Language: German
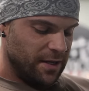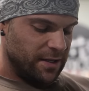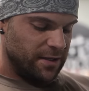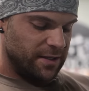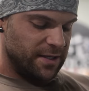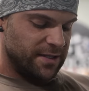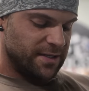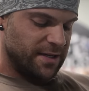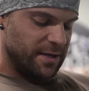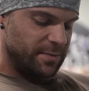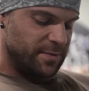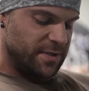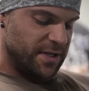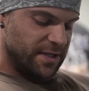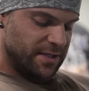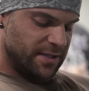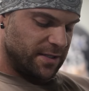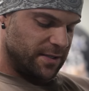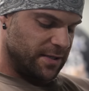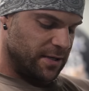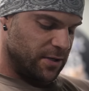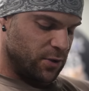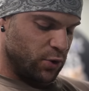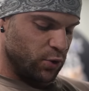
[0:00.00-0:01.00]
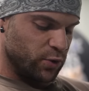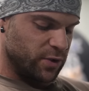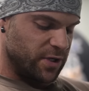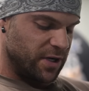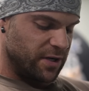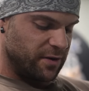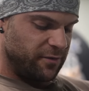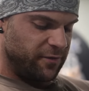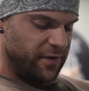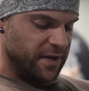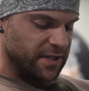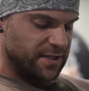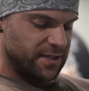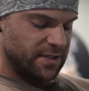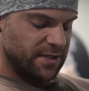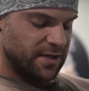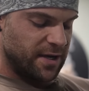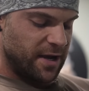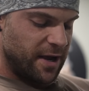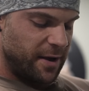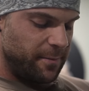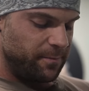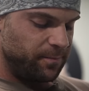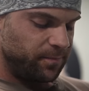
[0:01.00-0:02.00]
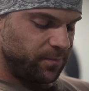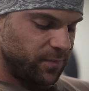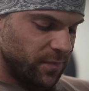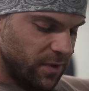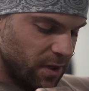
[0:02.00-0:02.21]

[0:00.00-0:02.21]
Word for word: Das gibt jetzt gute 40 Gramm